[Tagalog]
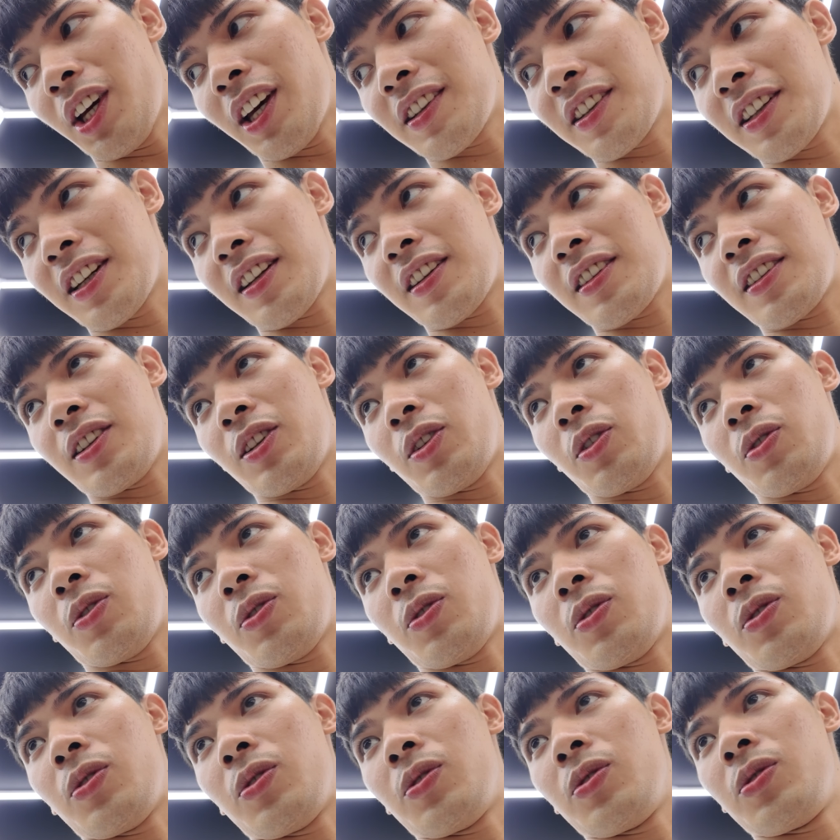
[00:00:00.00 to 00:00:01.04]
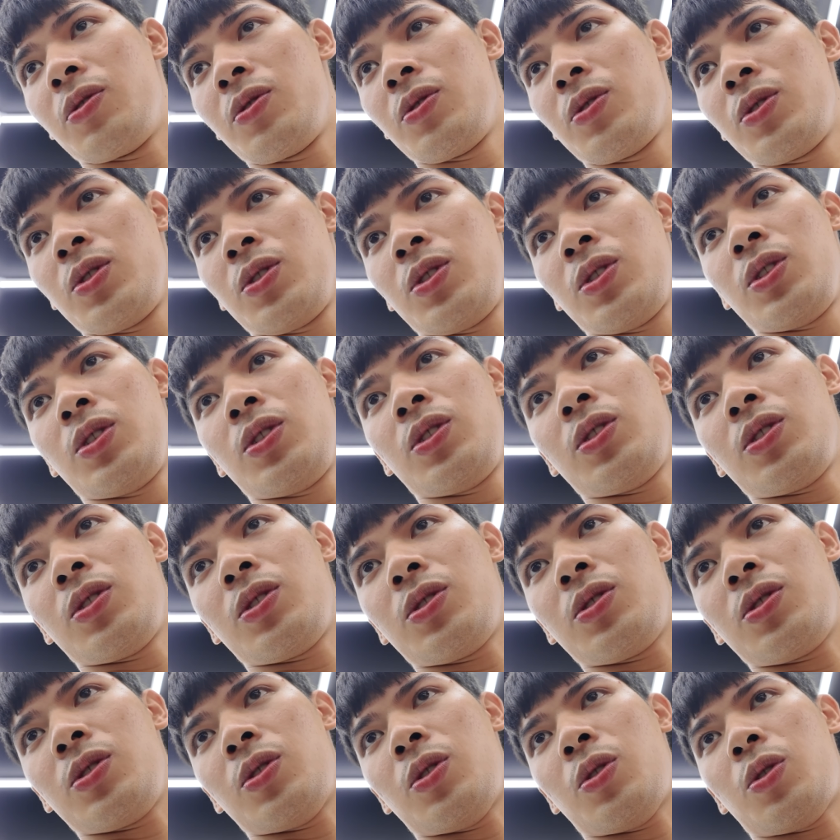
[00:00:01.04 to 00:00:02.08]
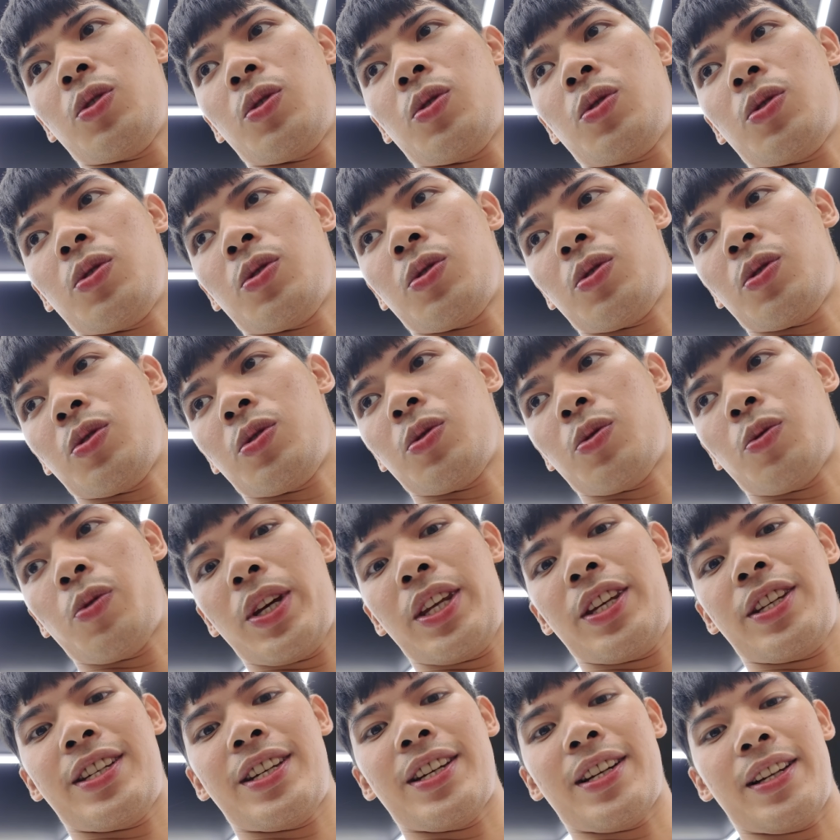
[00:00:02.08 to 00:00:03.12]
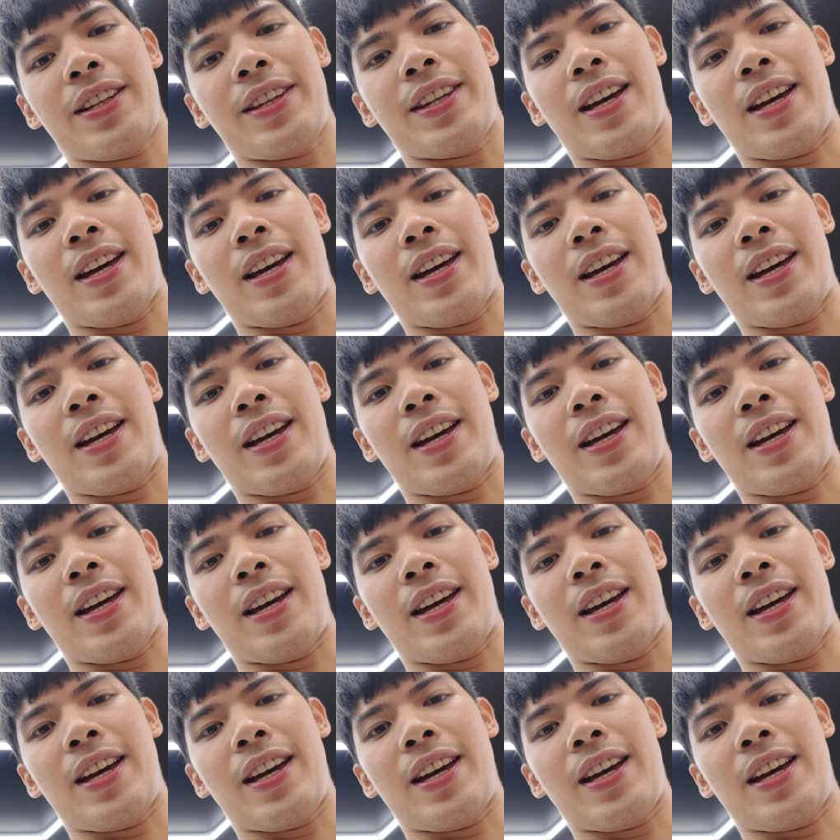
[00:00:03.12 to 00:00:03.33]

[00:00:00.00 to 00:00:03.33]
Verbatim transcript: gas-gas nung, nung windshield